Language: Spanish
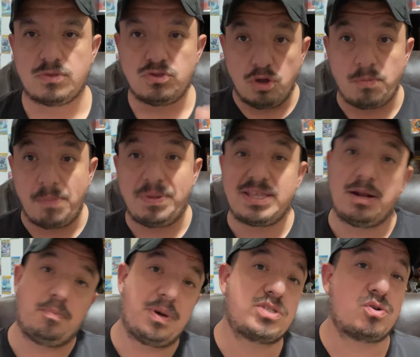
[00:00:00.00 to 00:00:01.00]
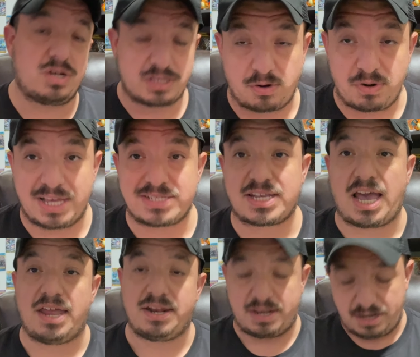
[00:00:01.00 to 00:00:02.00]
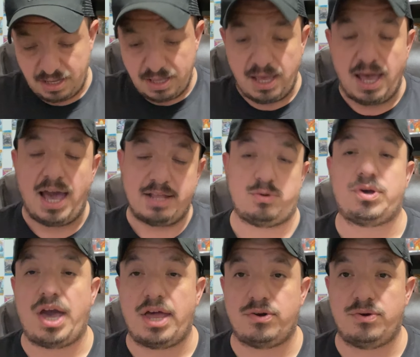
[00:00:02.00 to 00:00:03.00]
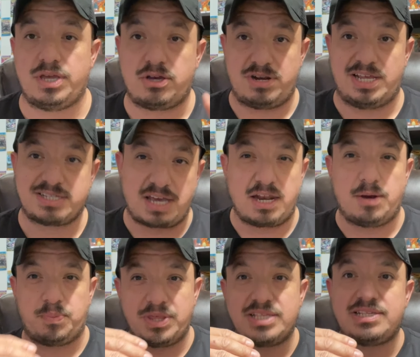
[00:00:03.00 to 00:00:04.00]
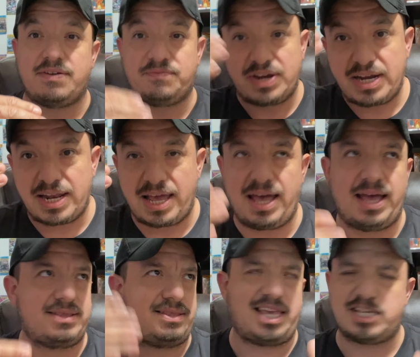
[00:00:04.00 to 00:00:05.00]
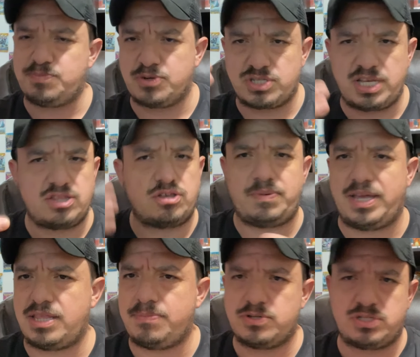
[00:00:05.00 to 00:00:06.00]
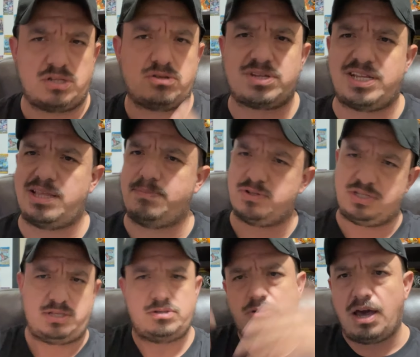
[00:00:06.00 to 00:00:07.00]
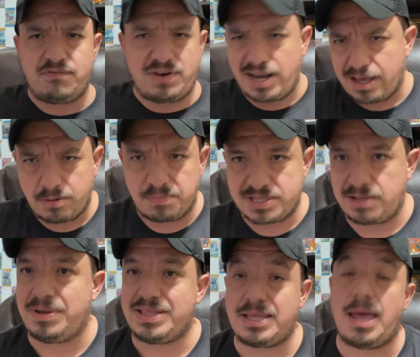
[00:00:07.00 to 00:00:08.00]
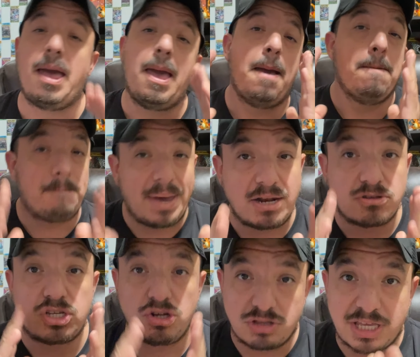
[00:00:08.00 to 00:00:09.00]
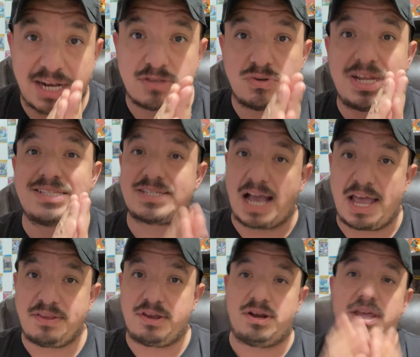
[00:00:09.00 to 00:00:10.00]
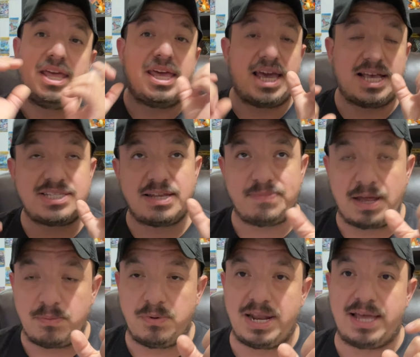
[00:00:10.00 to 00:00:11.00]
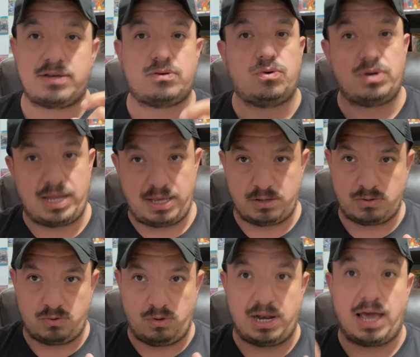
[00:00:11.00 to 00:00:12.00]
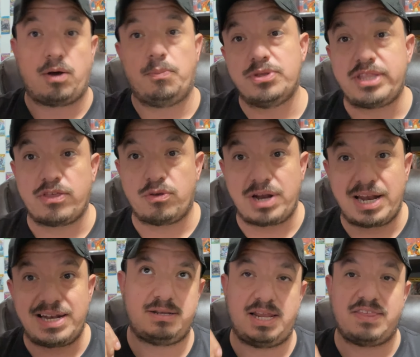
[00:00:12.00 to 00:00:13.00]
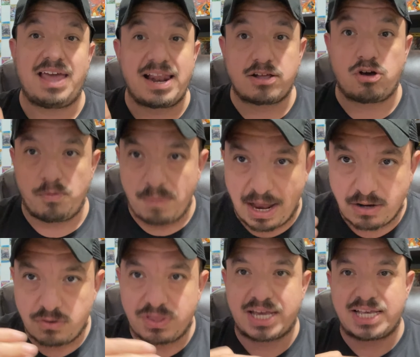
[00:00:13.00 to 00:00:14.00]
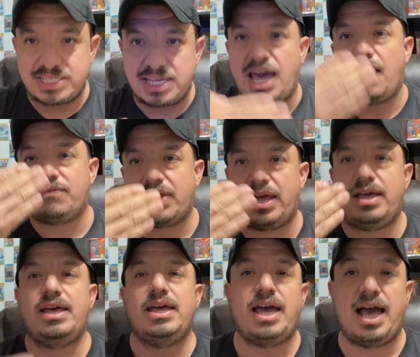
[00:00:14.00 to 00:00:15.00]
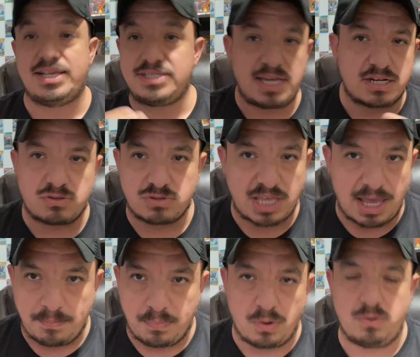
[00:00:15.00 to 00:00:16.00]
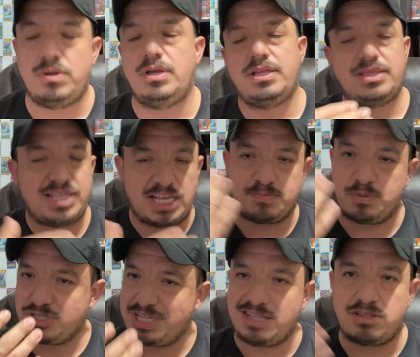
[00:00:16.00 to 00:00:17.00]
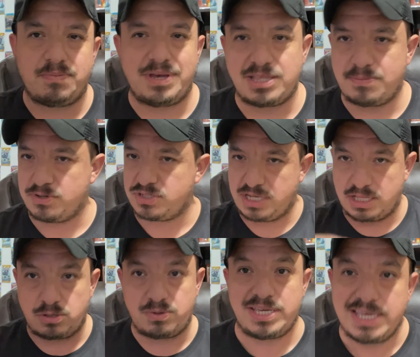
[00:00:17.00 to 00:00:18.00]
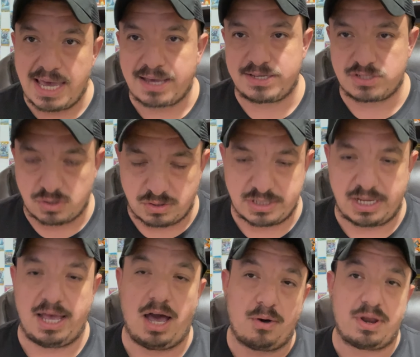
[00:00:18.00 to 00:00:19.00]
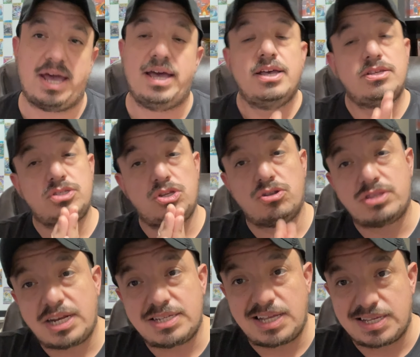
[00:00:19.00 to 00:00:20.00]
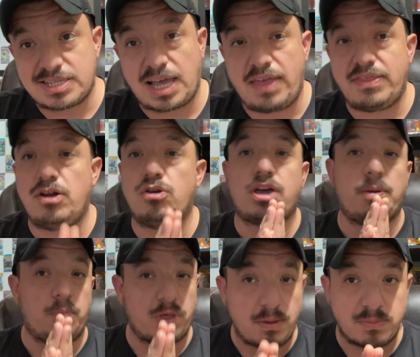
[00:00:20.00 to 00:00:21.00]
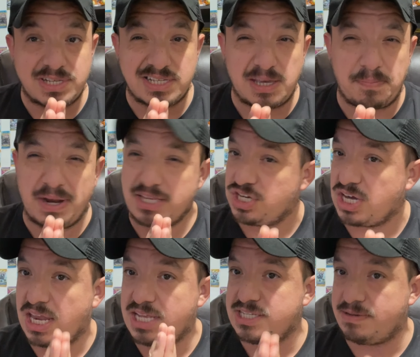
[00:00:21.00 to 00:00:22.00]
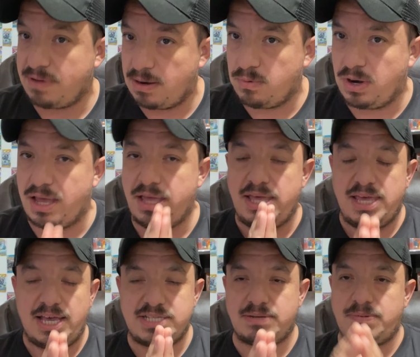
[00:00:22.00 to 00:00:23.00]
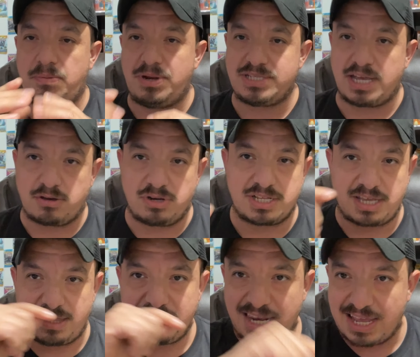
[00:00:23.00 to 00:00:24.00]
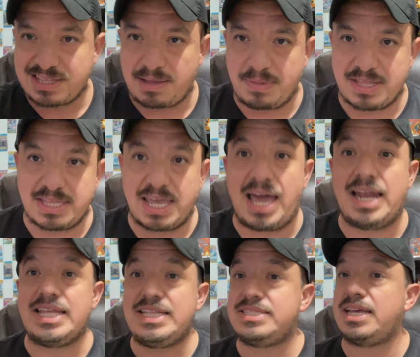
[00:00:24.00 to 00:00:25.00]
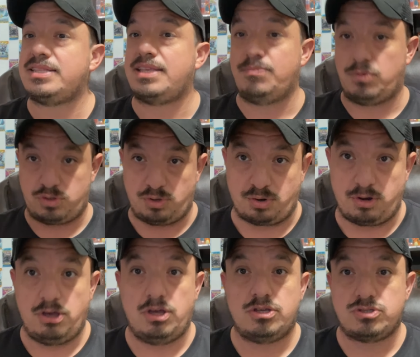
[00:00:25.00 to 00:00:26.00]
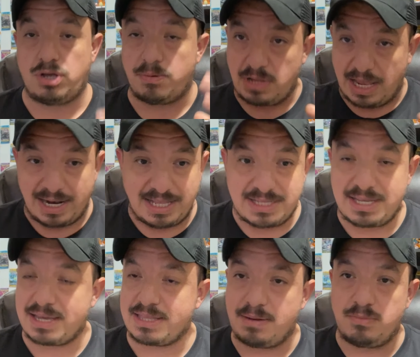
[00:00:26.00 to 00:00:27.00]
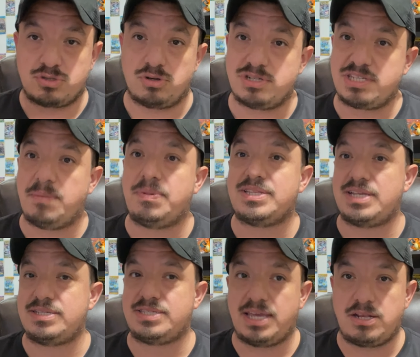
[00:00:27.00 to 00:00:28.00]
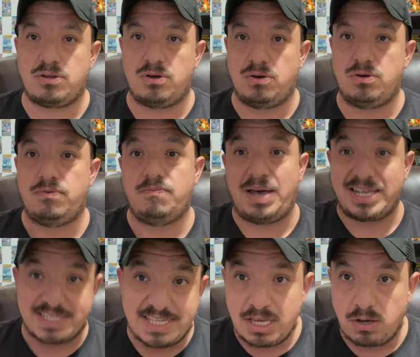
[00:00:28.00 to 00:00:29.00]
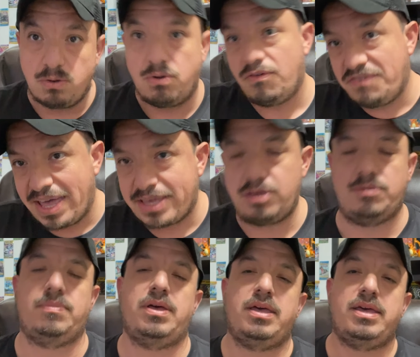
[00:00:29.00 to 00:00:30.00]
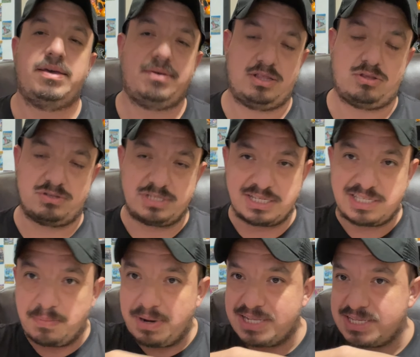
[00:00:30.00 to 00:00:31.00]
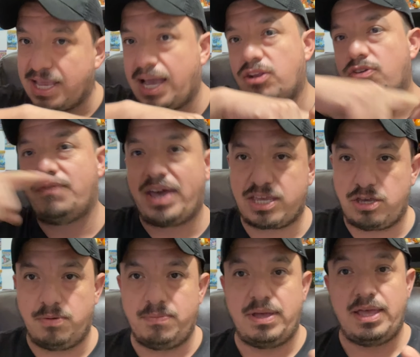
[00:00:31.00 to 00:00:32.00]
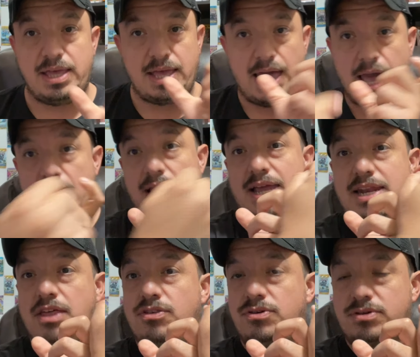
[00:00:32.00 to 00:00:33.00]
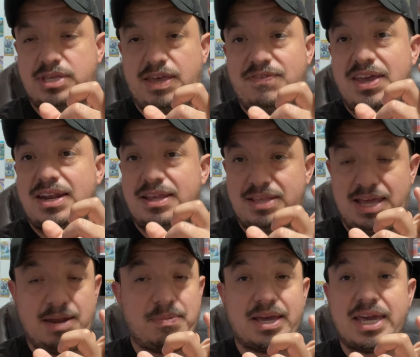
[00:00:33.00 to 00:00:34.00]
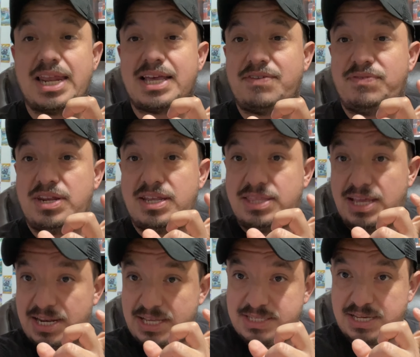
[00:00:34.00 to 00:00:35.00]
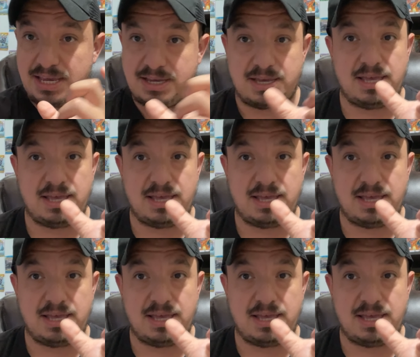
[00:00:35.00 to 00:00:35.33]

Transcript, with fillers: normalmente lo puedes conectar a un scanner a tu carro y con la escáner puedes abrirla a 10%, 20%, 30%, abrirla completamente. Pero si no tienes una escáner, esta válvula con la, con la computadora le da el comando de que se abra a cierto tiempo, 10%, 20% y X cosa. Ahora, si no tienes la escáner, lo que podemos hacer para checar esa válvula, esta válvula está conectada directamente al intake del motor. el intake del motor siempre está siendo vacío o vacuum. Entonces siempre le está llegando vacuum al, lado que viene, a la manguera que viene del intake,